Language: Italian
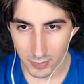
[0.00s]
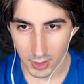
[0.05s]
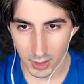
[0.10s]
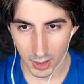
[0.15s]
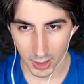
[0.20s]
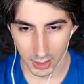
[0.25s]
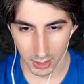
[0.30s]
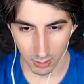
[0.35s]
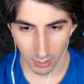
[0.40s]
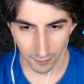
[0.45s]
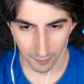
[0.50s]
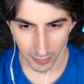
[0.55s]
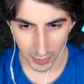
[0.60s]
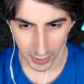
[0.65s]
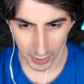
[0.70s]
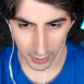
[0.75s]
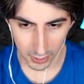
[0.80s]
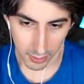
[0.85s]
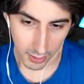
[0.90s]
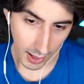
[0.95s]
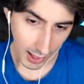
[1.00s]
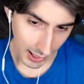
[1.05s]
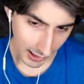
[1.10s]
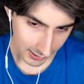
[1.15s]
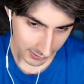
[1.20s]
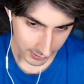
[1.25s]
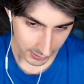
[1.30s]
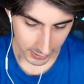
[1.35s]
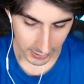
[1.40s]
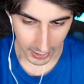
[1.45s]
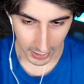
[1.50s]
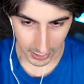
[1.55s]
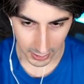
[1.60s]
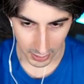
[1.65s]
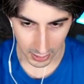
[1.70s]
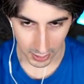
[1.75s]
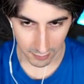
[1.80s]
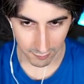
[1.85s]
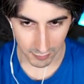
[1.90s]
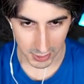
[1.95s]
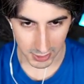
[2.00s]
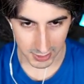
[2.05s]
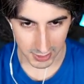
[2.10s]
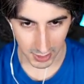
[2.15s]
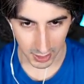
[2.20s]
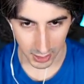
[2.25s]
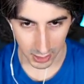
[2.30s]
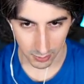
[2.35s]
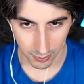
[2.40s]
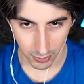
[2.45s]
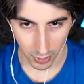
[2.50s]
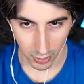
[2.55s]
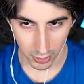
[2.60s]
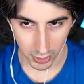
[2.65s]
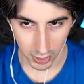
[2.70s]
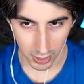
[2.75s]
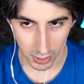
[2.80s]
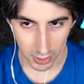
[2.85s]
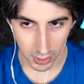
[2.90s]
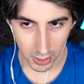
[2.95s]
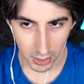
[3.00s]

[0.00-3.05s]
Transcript: e andiamo a fare altri danni agli avversari. Poi,